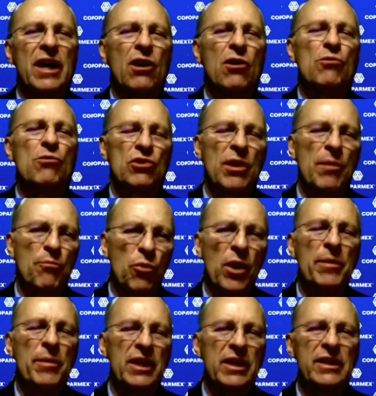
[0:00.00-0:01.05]
sea como se
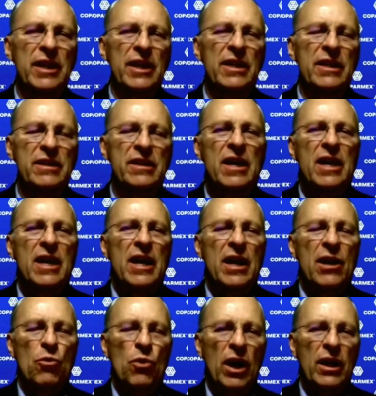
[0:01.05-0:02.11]
aprueben las leyes,
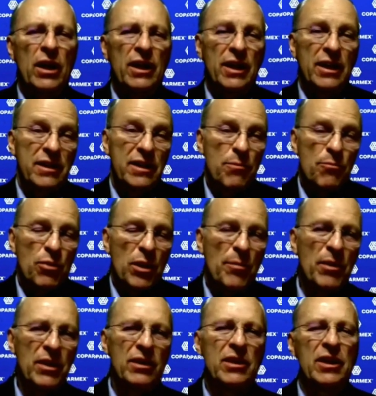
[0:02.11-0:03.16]
en lugar de que
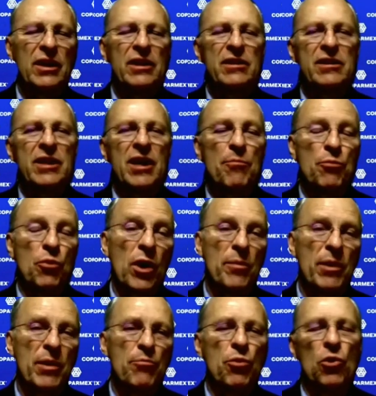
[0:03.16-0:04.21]
simplemente se
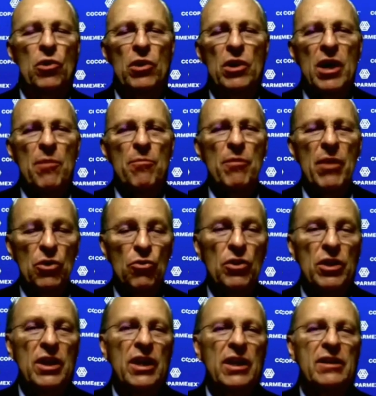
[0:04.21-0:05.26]
aprueben por
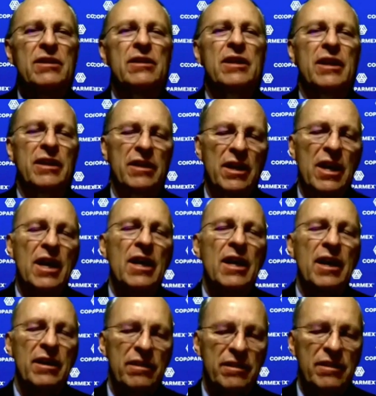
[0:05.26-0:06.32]
mayorías que
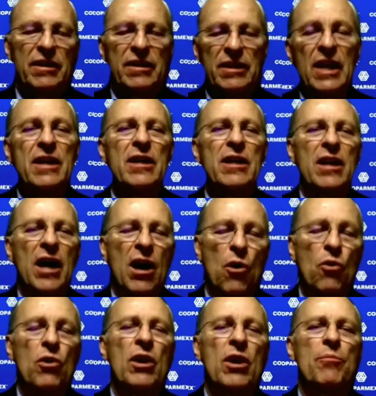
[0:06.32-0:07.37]
eh, se tienen
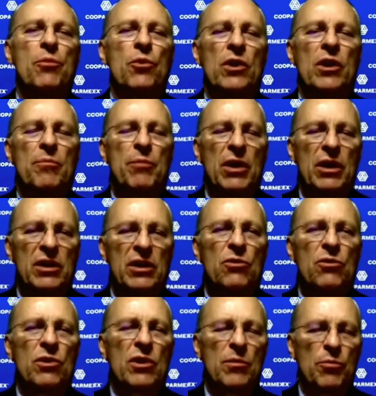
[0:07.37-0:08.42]
ahora por el
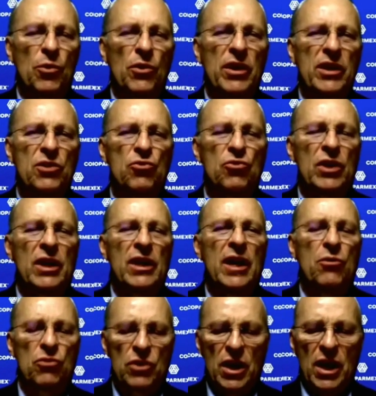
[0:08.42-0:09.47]
partido en el poder y sus
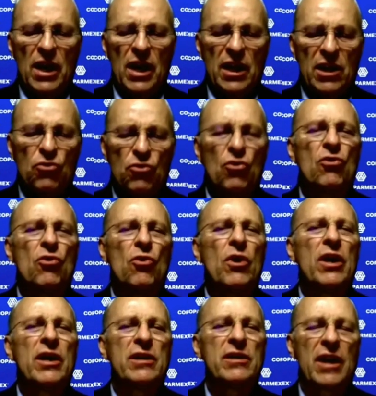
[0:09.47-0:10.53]
aliados. Esto
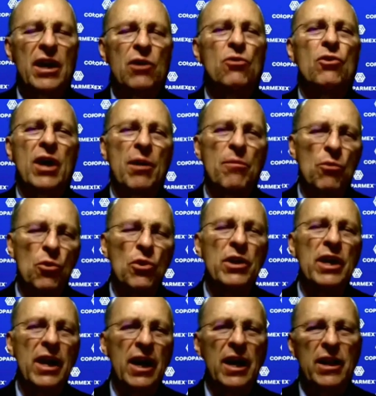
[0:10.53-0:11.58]
no es algo que
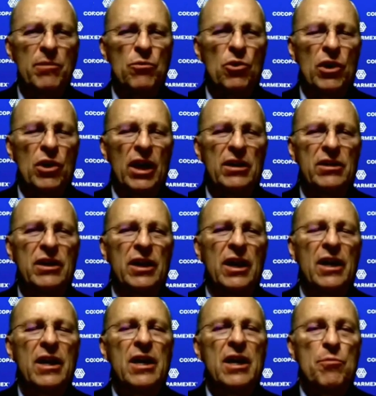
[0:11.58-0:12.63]
abone a la
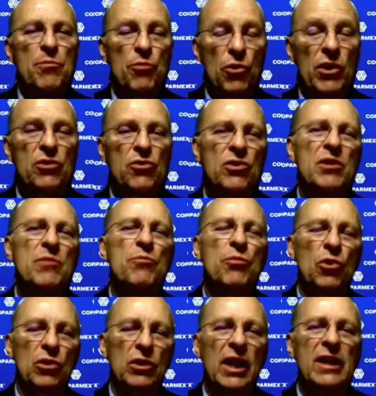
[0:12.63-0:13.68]
democracia y por eso es
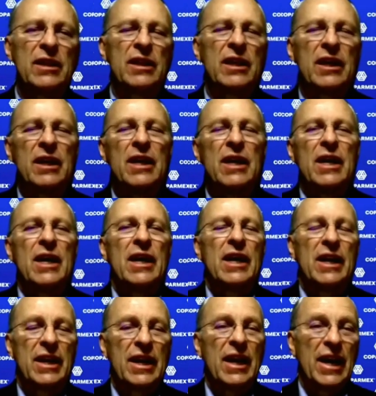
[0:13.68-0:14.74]
importante
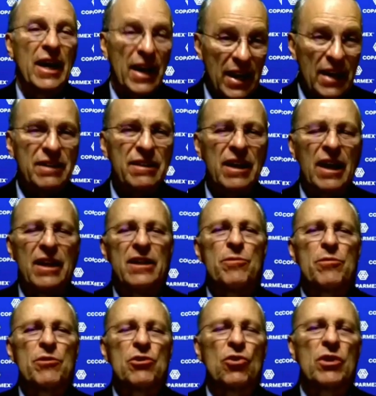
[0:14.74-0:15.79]
el que en
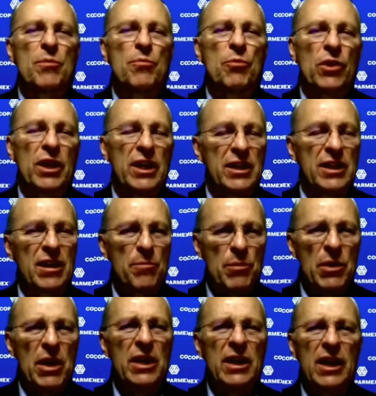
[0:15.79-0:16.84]
esta división de
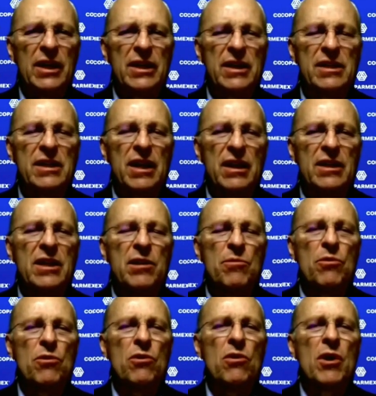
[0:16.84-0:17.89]
poderes también el
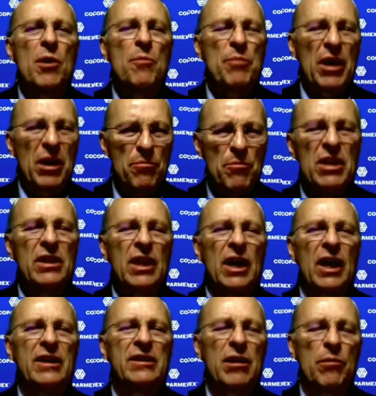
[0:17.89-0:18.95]
legislativo
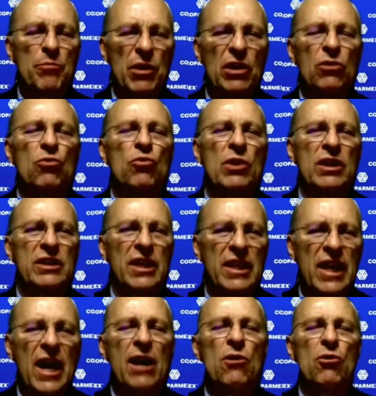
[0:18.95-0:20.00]
permita esa apertura,
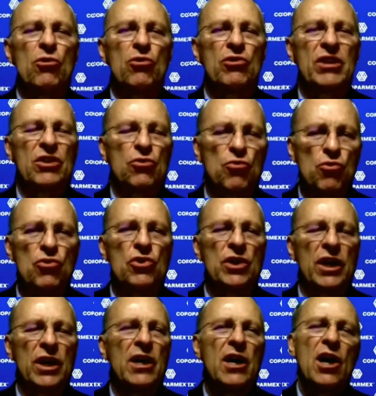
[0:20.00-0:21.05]
ese diálogo, se
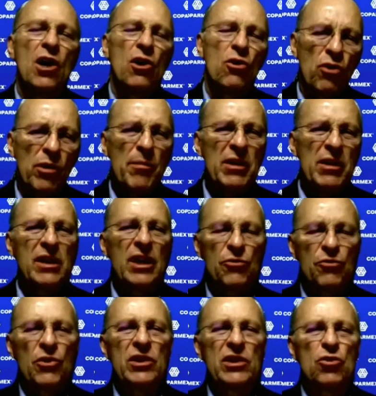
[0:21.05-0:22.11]
escuche, no nomás
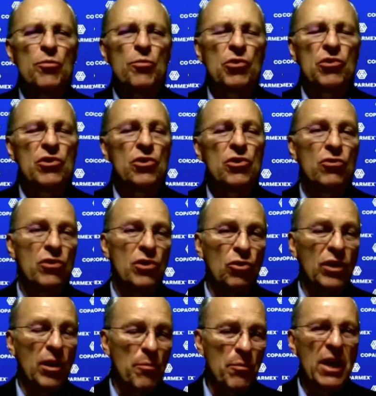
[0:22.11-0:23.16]
a las fuerzas de oposición,
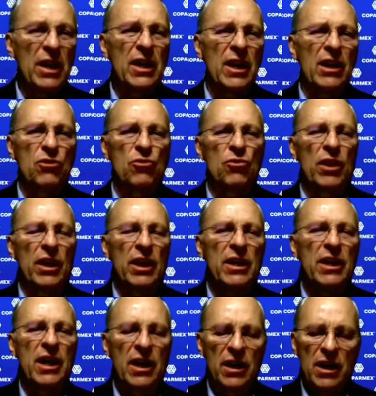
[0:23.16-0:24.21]
sino también a la
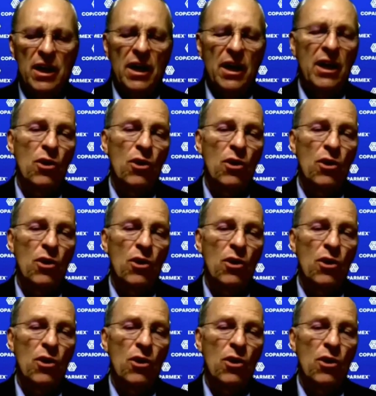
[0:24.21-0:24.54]
ciudadanía.